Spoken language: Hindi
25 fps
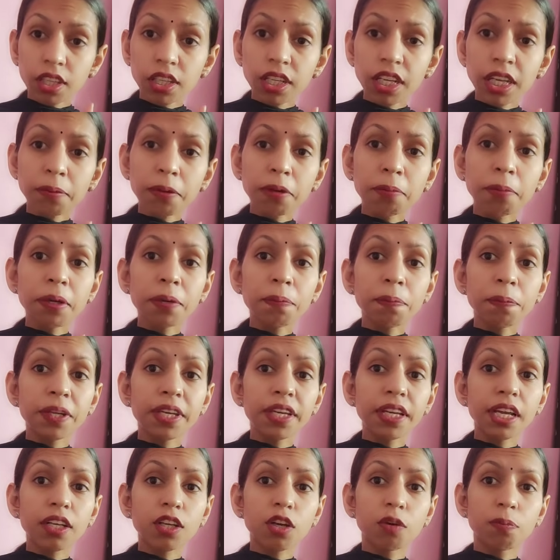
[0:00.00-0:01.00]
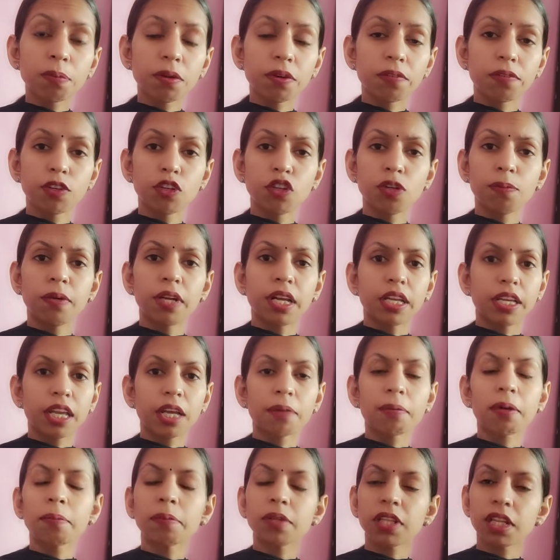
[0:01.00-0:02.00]
एक बार मैंने पीलिया के ऊपर वीडियो बनाई
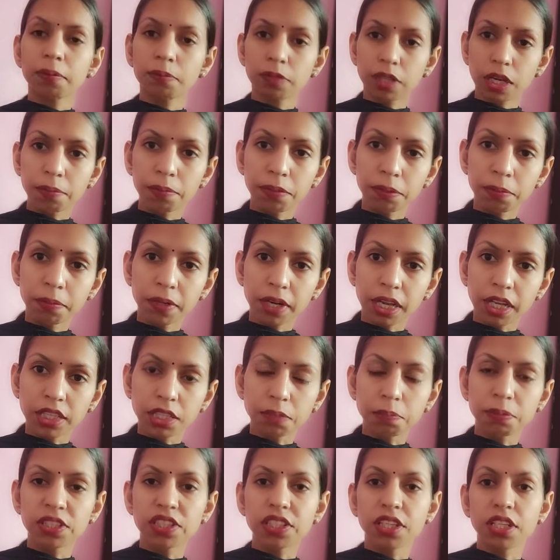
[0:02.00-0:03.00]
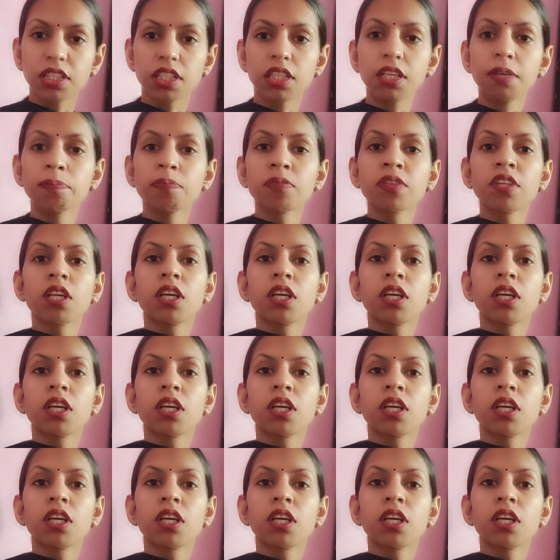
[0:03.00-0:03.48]
एक बार मतलब अभी बनाई थी पीछे से